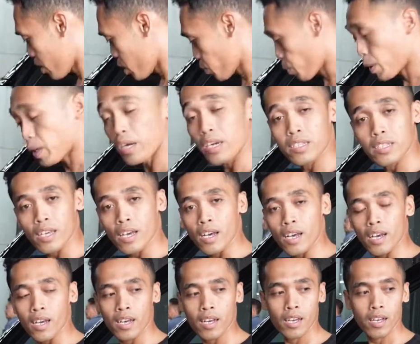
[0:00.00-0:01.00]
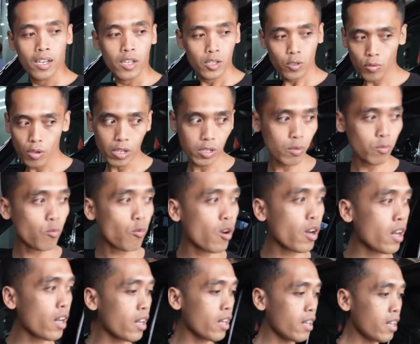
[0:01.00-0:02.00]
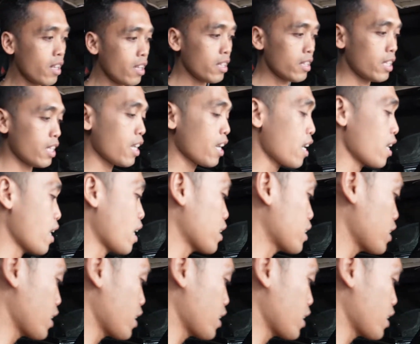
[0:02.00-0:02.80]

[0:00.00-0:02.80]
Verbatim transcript: Speakernya sudah semua. Tinggal nanti